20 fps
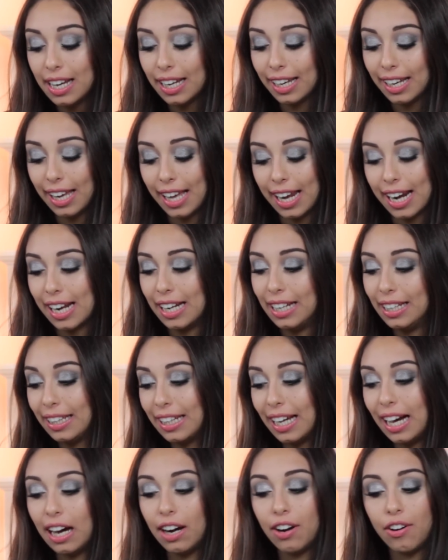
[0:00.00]
che in
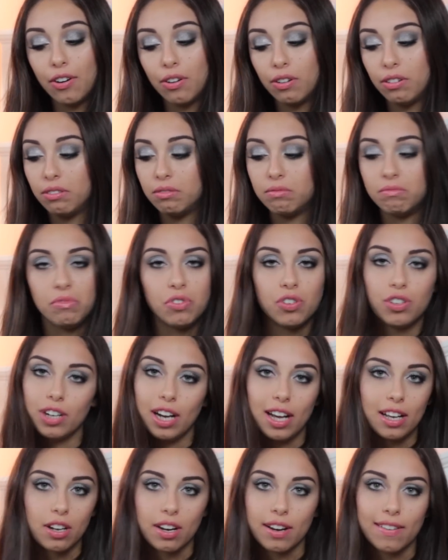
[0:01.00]
realtà non, non
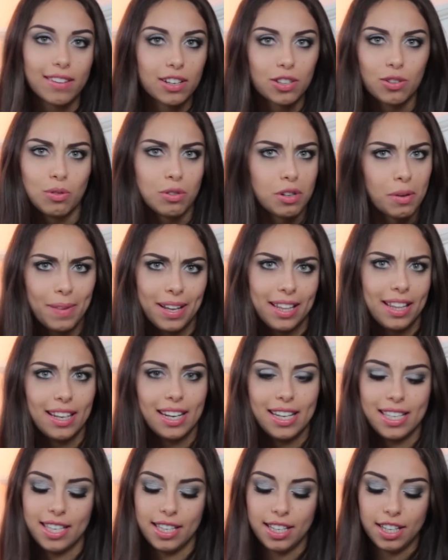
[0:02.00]
arriva assolutamente
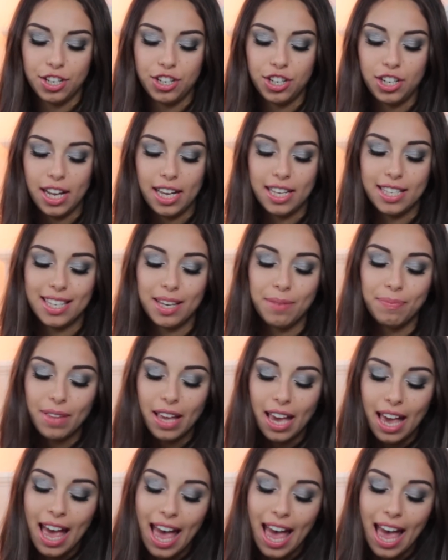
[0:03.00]
dai siti cinesi,